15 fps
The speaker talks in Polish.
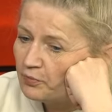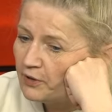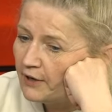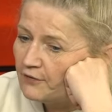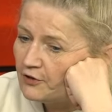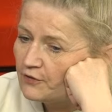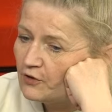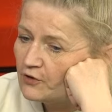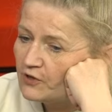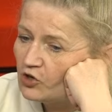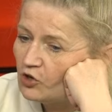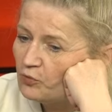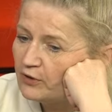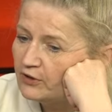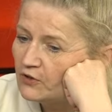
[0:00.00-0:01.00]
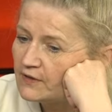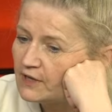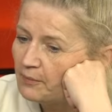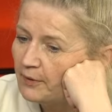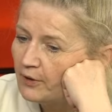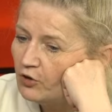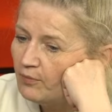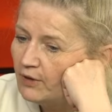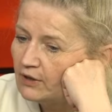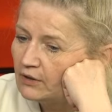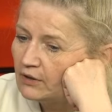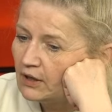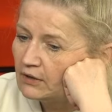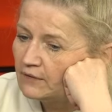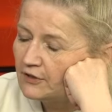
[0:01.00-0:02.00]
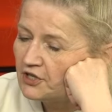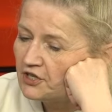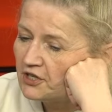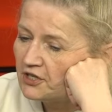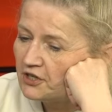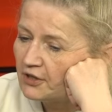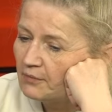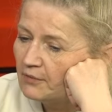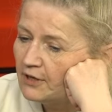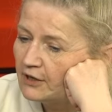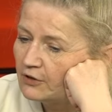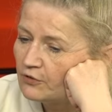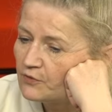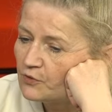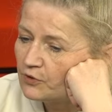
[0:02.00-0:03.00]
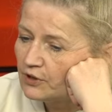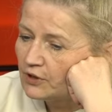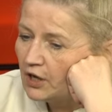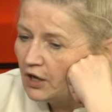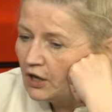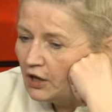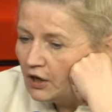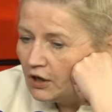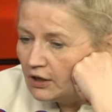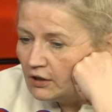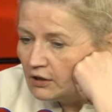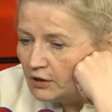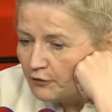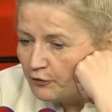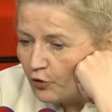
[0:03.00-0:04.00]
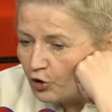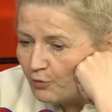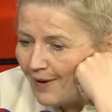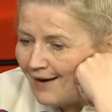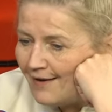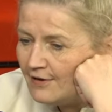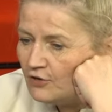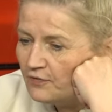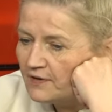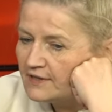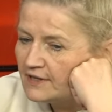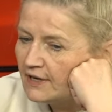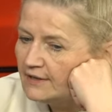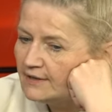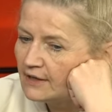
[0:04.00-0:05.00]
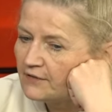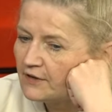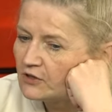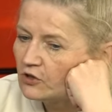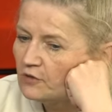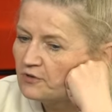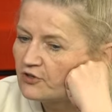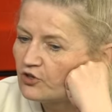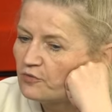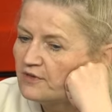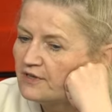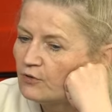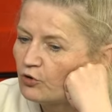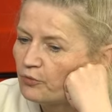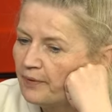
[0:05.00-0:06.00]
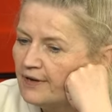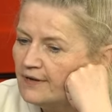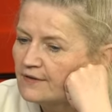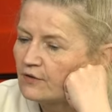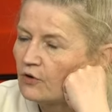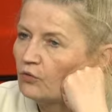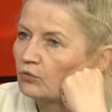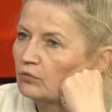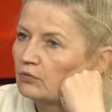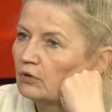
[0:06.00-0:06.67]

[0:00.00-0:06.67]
Pierwszy wniosek o płatność z KPO ma na 27 miliardów złotych e, formalnie, oficjalnie zatwierdzony przez Komisję Europejską.